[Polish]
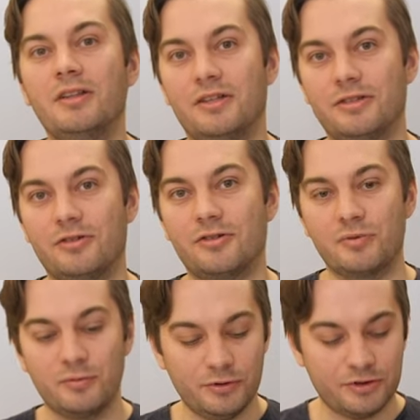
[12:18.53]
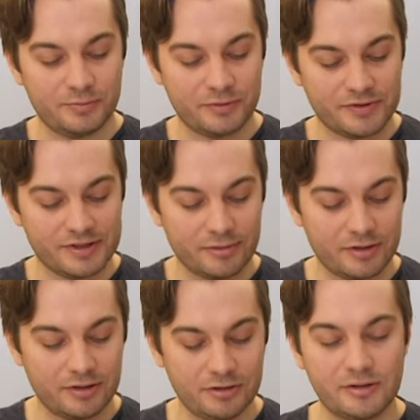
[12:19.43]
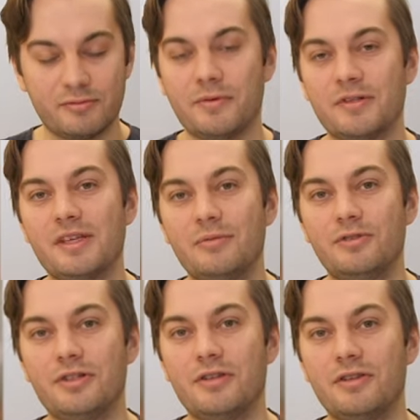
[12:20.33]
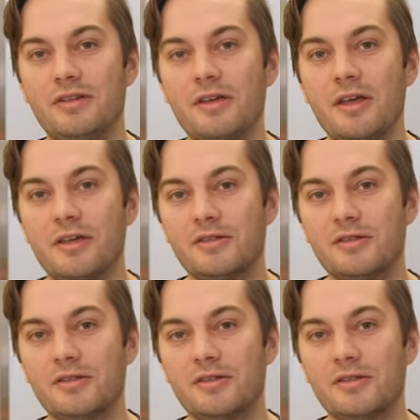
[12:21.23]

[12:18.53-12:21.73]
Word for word: dlatego spróbujcie pozostałe klejnoty złapać samodzielnie.